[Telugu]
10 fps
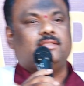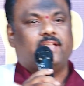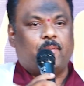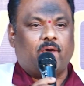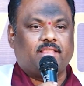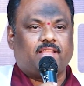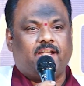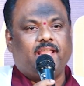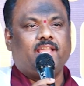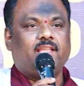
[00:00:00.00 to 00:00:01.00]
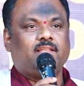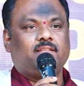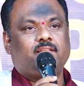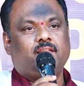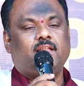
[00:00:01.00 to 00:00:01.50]
జయభారత్ రెడ్డి
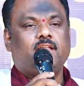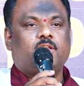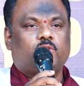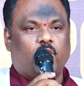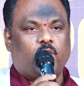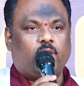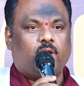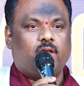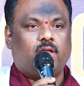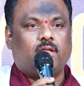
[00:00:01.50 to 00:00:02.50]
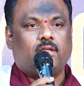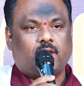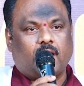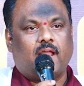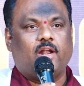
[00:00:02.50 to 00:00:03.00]
సో
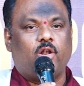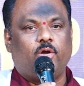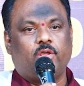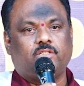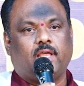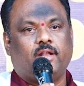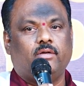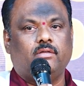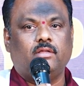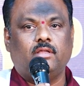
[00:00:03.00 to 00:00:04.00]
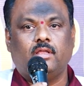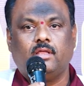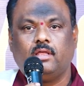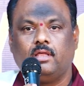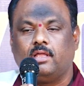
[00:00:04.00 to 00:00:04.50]
కర్నూలు నుండి వచ్చాను
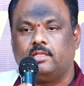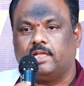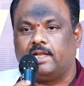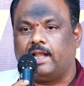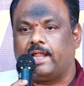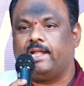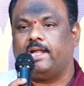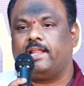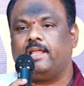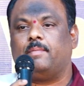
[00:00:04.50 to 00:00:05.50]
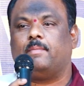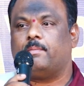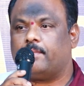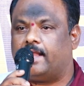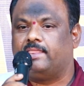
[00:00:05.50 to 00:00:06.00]
జనరల్గా ఏంటంటే
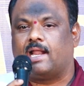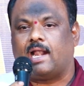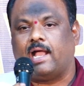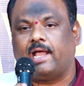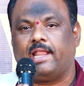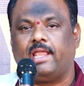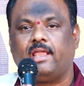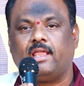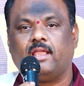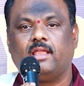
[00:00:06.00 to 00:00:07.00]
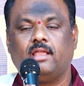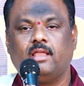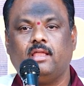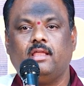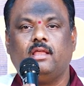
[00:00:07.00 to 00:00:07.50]
అందరిలాగానే
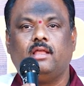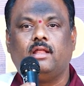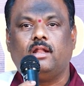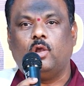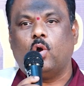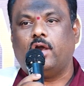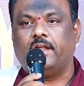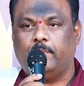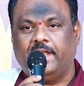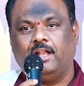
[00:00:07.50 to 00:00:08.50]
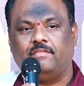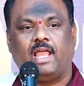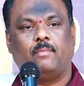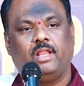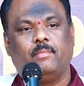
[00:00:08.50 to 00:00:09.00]
లో అండ్ మిడిల్
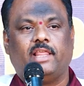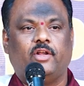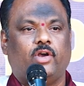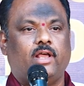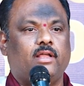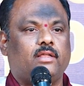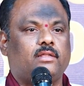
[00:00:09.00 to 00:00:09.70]
ఫ్యామిలీ మాది కూడా